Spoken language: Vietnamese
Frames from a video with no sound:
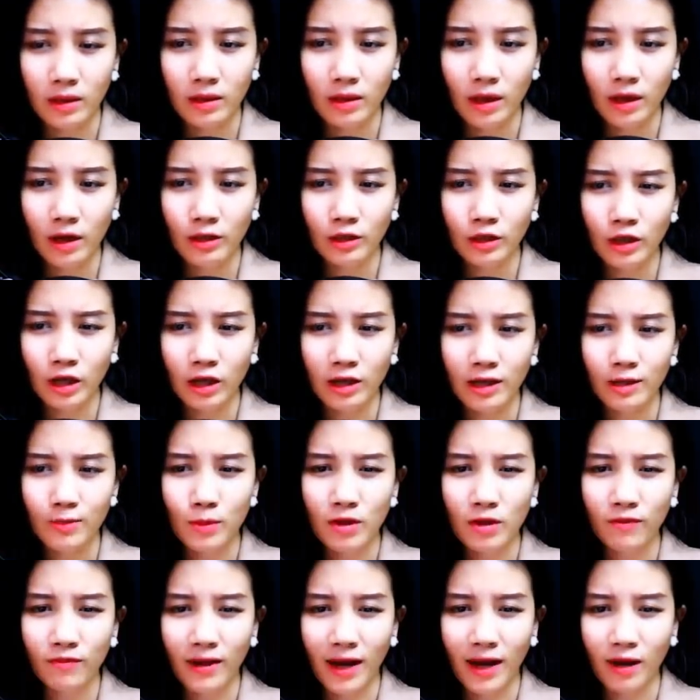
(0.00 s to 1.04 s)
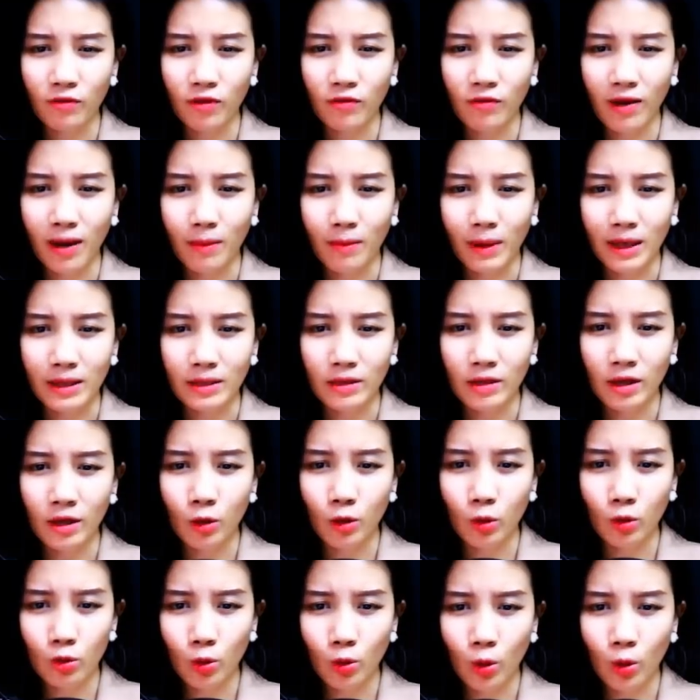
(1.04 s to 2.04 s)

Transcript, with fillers: Tên trợ lý bước vào với vẻ mặt đầy hốt